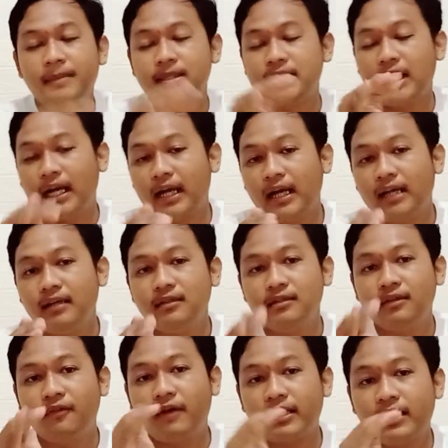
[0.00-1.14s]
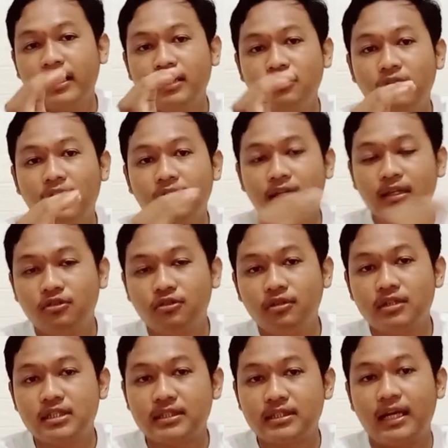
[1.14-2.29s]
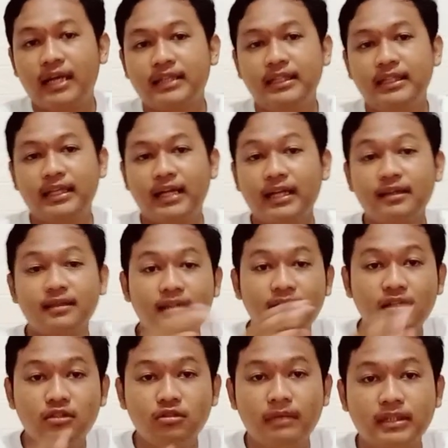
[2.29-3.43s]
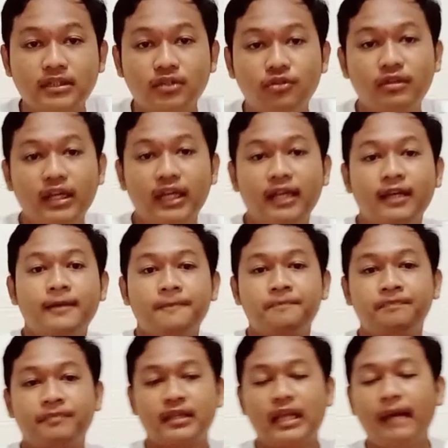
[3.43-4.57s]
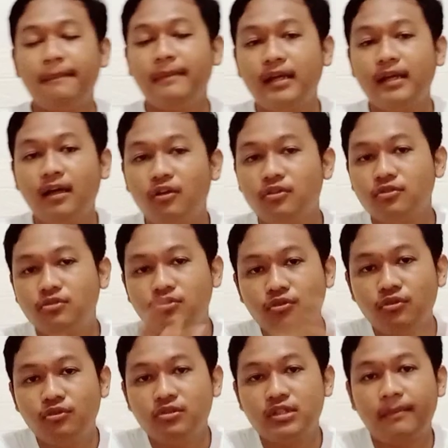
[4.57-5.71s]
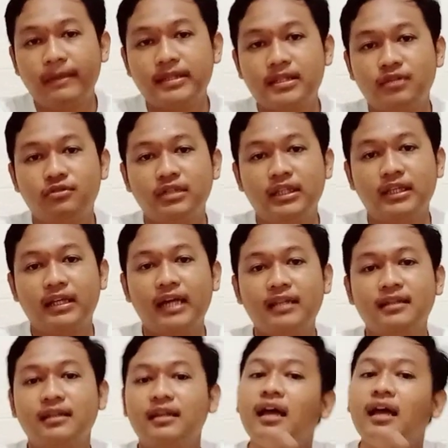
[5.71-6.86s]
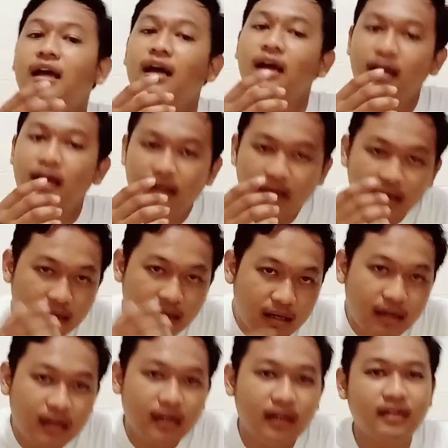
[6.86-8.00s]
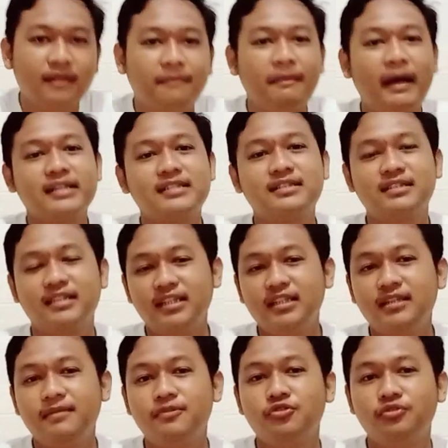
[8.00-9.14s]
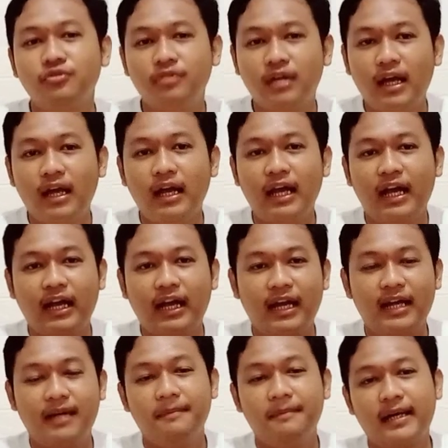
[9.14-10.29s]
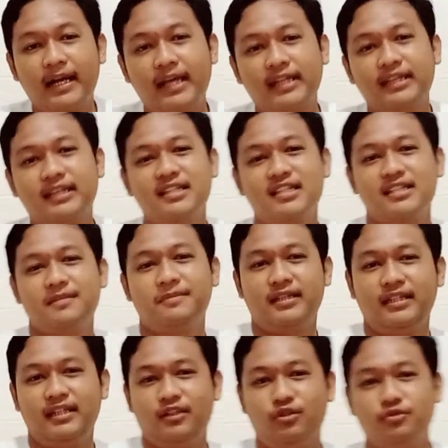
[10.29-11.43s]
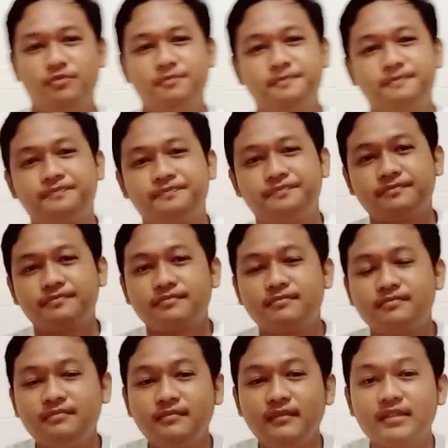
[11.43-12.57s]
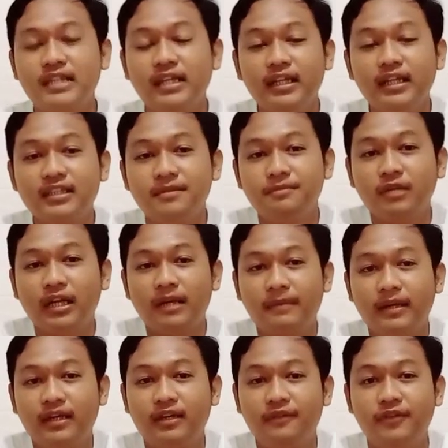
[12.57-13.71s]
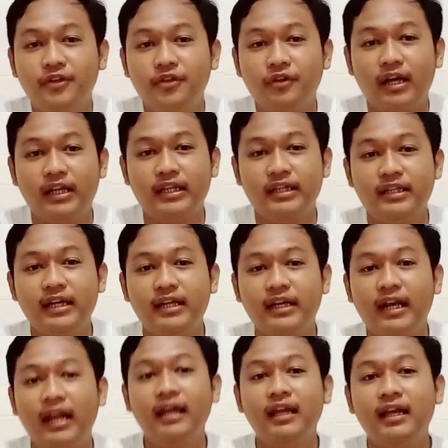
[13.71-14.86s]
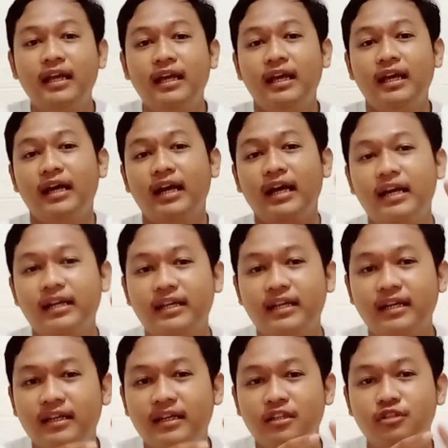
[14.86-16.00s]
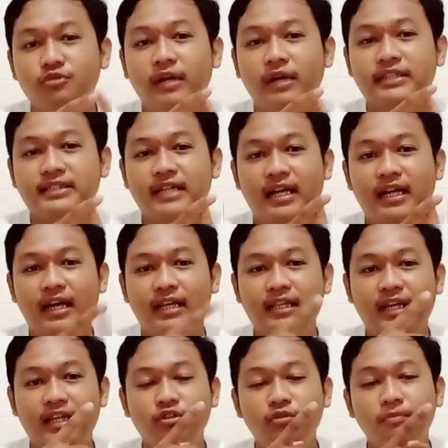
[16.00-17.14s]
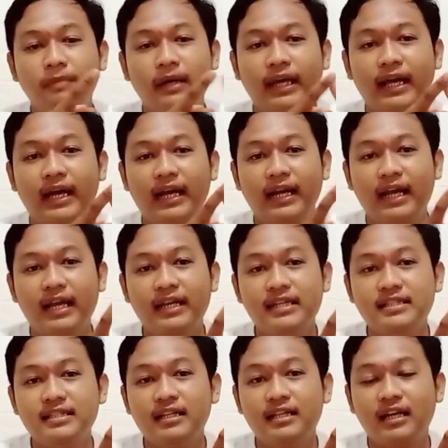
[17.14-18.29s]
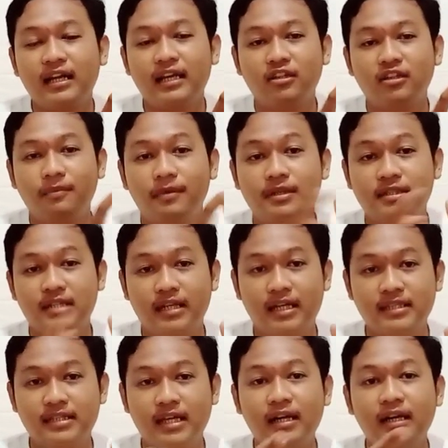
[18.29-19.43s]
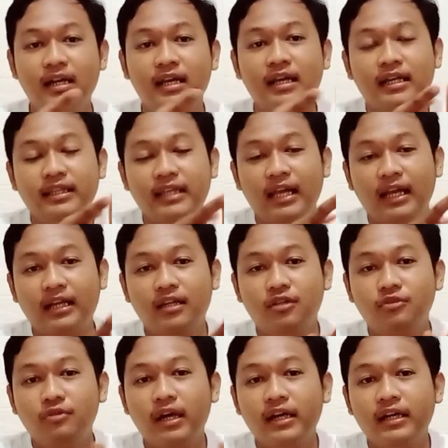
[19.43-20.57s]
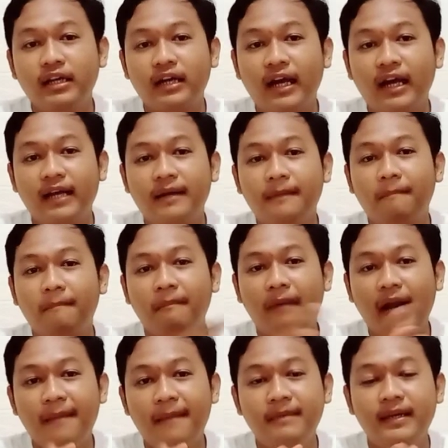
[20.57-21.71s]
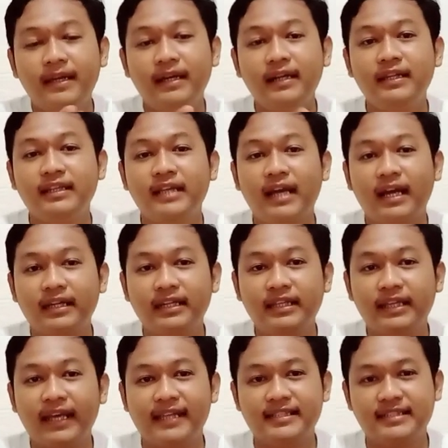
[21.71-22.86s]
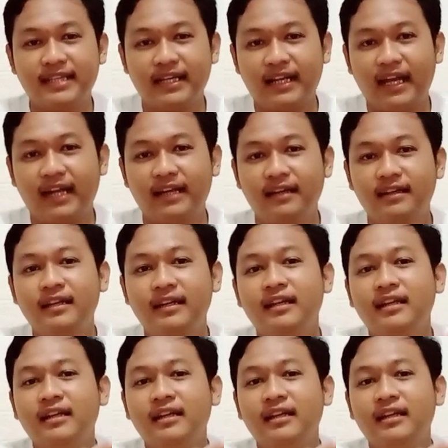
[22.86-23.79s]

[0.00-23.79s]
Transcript: Misalkan warna itu hanya turun setengah tingkat itu masih oke. Okay. Tapi kalau turun sampai satu tingkat, ah, pasti juga akan berat seperti itu. Jadi kesimpulan pada di video kali ini adalah ada dua cara yaitu pakai alkali siler ataupun cat dasar, yang kedua dengan plamir yang diencerkan.